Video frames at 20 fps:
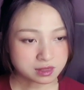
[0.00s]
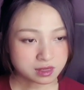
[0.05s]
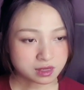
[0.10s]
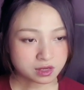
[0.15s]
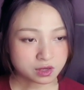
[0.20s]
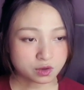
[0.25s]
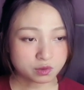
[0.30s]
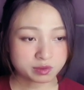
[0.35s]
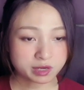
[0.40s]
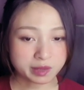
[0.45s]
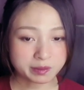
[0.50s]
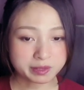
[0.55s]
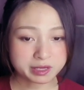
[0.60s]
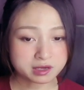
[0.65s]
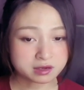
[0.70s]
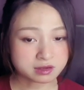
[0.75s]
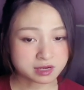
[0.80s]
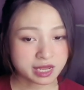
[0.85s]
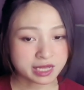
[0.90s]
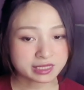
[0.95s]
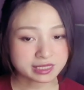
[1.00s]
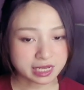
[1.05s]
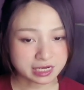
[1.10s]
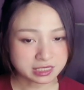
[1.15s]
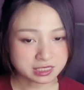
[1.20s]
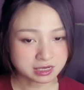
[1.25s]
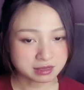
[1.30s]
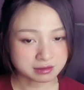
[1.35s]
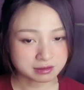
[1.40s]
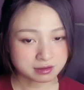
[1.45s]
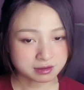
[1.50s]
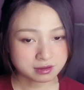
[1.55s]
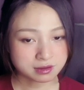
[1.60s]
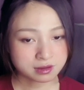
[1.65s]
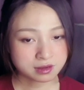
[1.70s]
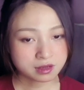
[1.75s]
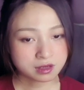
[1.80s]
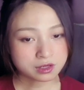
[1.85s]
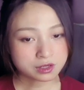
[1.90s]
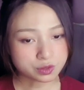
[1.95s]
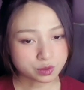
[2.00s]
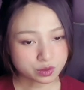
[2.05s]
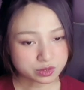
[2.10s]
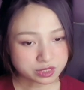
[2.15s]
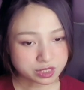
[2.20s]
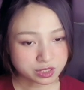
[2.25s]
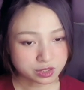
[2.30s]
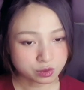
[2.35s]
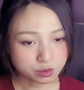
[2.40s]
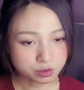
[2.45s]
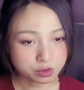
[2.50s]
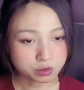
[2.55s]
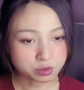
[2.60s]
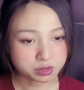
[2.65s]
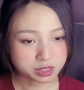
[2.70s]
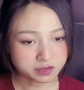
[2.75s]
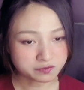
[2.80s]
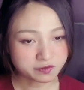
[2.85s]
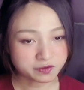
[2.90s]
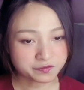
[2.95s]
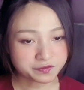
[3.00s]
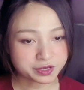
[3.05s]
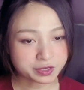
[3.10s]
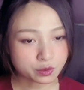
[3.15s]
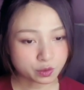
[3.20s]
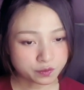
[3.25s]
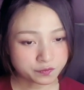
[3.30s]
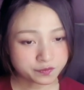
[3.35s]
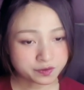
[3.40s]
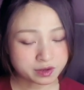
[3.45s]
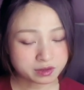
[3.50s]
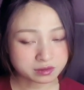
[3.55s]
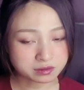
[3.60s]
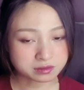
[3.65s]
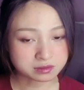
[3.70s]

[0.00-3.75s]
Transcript: lúc này mới ngừng lại tán giật nổi giận đùng đùng nhìn về phía đối phương